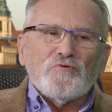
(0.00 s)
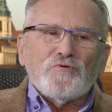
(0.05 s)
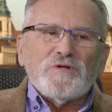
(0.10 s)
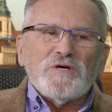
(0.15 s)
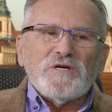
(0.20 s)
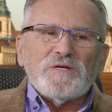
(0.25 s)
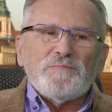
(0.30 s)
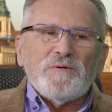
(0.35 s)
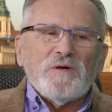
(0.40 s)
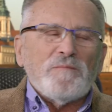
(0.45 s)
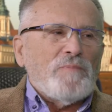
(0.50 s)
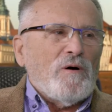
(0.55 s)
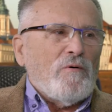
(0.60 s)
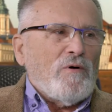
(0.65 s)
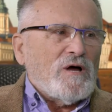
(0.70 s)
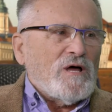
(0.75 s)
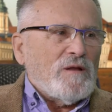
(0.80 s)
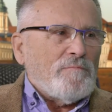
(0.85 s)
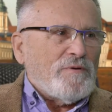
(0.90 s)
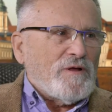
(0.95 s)
to jest pewien
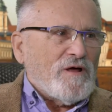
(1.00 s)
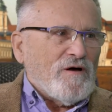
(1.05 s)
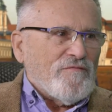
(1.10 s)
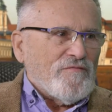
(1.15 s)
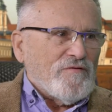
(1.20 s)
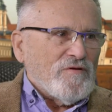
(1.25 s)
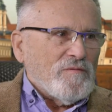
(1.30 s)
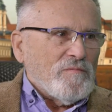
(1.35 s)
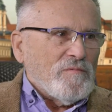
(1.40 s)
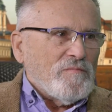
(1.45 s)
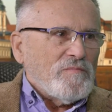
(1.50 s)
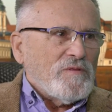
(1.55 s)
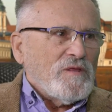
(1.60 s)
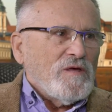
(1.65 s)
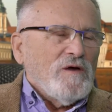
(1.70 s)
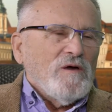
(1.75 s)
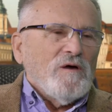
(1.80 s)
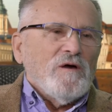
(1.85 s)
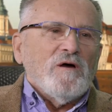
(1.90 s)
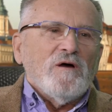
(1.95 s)
bałagan prawny.
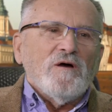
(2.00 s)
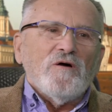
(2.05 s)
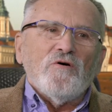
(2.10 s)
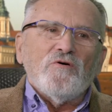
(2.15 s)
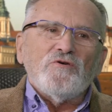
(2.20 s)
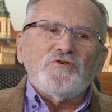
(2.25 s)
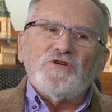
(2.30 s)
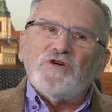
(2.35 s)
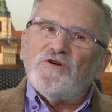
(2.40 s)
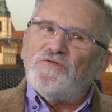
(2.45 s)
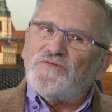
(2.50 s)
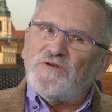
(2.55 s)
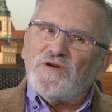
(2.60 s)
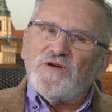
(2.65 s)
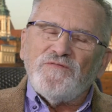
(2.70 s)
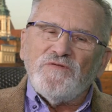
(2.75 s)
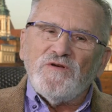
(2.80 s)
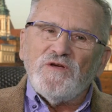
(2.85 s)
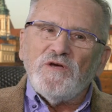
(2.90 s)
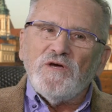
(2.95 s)
E, on się w tej
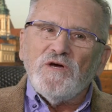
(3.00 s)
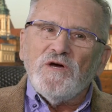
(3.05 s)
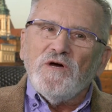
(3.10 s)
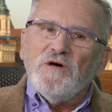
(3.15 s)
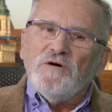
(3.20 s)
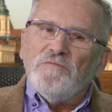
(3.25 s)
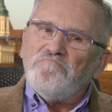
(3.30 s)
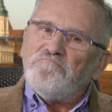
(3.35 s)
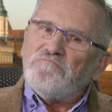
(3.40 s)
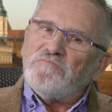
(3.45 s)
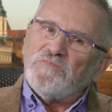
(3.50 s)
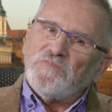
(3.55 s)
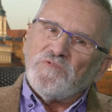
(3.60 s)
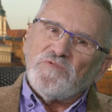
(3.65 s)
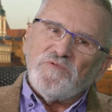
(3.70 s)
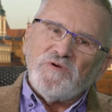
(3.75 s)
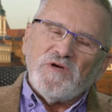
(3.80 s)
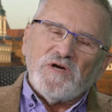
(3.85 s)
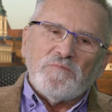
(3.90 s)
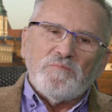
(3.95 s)
chwili
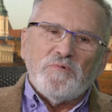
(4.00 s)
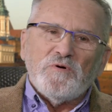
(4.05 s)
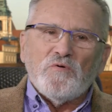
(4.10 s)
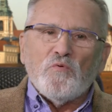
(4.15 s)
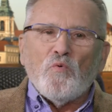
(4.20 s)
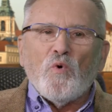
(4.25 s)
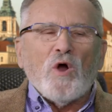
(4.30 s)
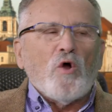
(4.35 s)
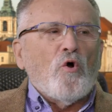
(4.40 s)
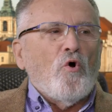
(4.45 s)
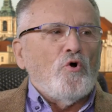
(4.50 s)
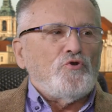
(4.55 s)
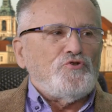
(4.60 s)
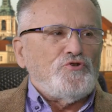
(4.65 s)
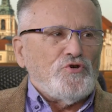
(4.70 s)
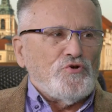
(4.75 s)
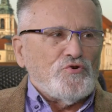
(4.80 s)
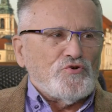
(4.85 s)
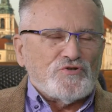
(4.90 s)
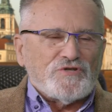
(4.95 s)
mm, jakby
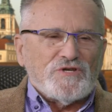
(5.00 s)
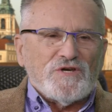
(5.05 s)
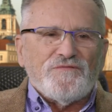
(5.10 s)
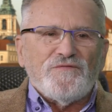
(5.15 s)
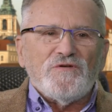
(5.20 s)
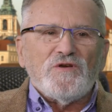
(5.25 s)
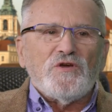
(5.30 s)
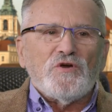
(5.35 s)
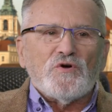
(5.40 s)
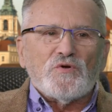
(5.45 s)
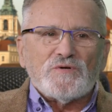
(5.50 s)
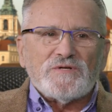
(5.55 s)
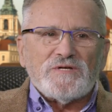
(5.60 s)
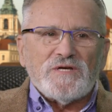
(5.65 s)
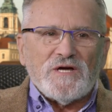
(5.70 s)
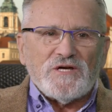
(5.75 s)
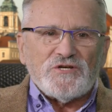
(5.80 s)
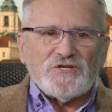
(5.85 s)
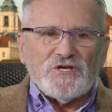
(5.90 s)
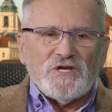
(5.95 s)
łagodzi już w tej chwili i
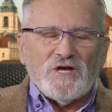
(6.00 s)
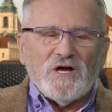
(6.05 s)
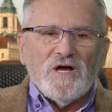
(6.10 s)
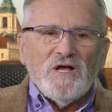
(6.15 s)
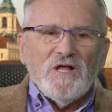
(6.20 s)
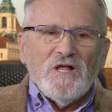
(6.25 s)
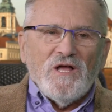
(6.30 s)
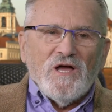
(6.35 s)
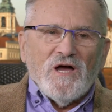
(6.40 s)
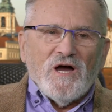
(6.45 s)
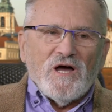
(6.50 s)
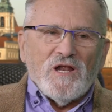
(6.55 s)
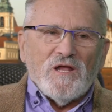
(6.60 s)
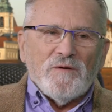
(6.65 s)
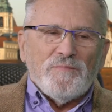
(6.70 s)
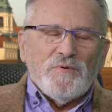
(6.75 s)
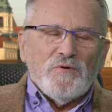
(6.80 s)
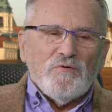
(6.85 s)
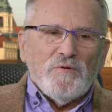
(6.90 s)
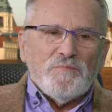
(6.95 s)
rozjaśnia, ale
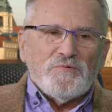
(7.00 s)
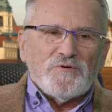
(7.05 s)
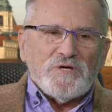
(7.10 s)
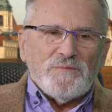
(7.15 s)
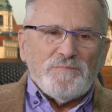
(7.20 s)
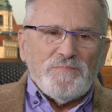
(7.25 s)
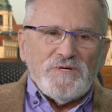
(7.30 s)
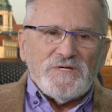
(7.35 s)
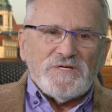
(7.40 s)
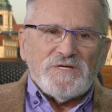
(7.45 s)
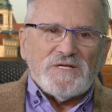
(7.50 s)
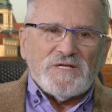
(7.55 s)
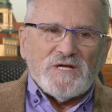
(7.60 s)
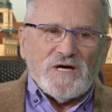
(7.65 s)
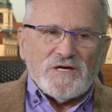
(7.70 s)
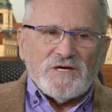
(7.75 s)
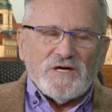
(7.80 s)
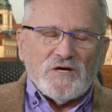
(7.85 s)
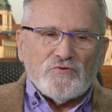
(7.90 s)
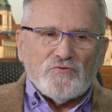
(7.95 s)
były przepisy
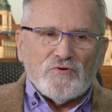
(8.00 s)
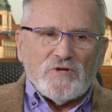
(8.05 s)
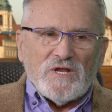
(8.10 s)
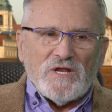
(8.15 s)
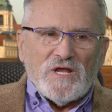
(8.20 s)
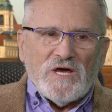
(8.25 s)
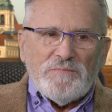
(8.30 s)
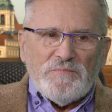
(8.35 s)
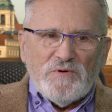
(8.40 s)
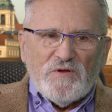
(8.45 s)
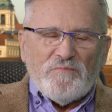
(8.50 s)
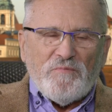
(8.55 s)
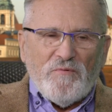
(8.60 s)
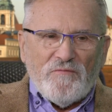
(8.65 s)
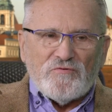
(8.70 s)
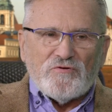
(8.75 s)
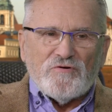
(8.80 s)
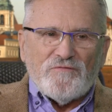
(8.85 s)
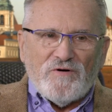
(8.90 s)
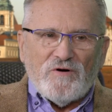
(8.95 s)
takie, które najpierw
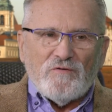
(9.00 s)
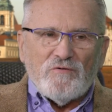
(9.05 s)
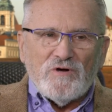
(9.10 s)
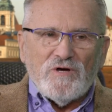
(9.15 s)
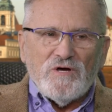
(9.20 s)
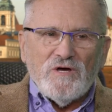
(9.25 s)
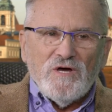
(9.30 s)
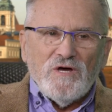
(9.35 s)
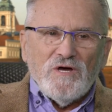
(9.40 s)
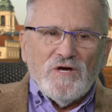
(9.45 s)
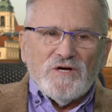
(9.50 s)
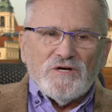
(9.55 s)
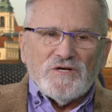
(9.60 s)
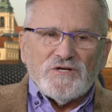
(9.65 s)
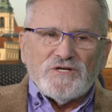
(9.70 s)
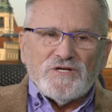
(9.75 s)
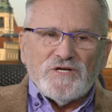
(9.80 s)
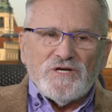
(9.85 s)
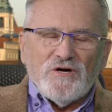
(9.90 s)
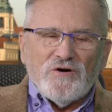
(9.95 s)
powodowały,
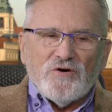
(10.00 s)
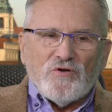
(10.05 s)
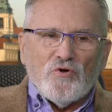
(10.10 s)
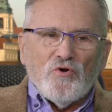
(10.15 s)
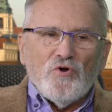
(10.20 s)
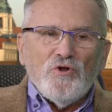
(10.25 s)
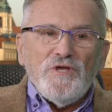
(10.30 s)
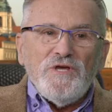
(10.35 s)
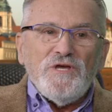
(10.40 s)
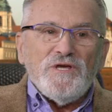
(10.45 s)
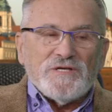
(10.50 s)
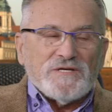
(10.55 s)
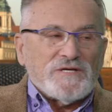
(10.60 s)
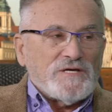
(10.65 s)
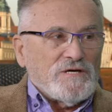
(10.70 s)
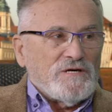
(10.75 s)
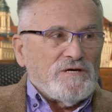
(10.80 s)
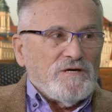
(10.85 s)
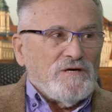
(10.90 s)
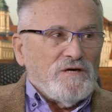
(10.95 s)
że
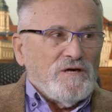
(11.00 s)
rolnicy,